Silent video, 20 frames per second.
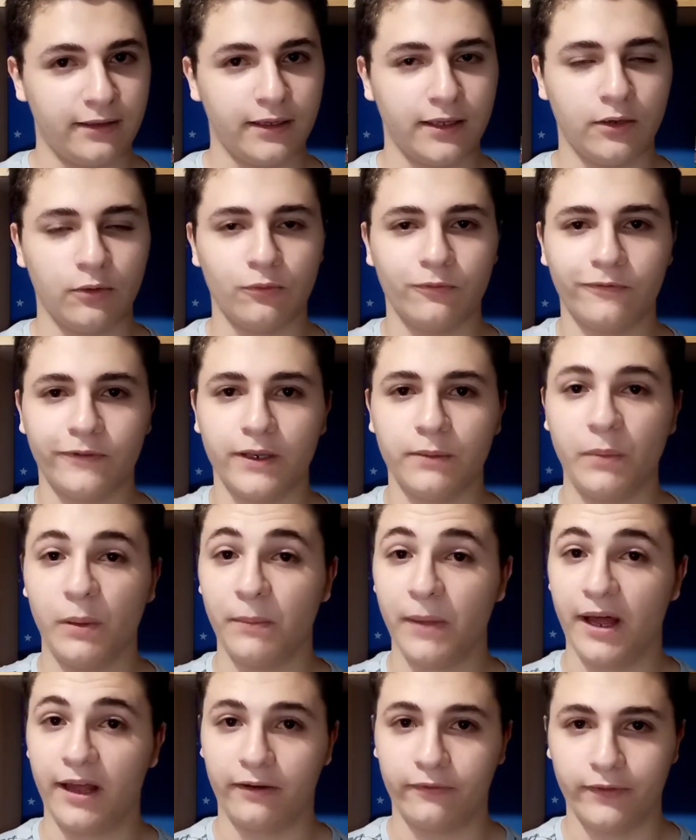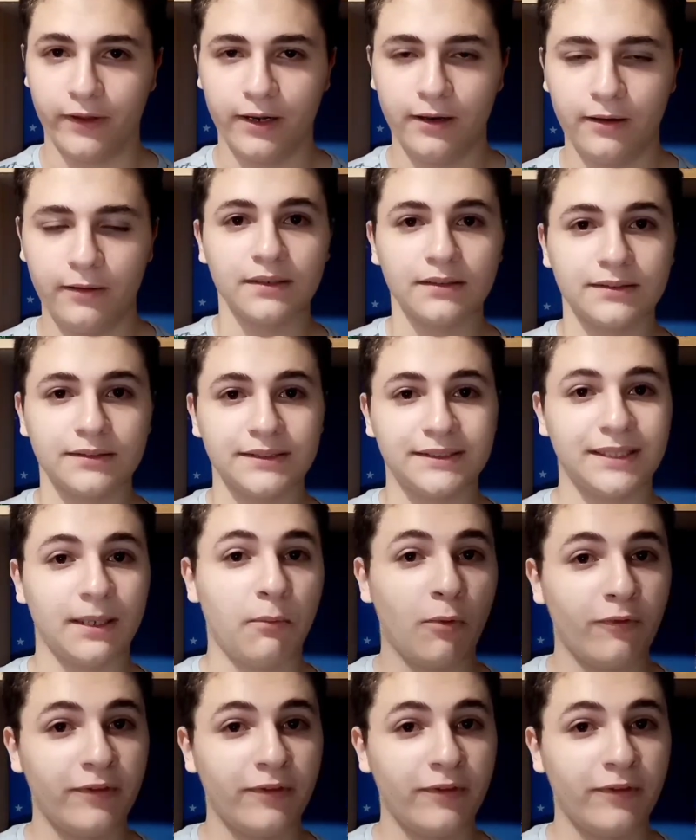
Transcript: in un film Marvel stiamo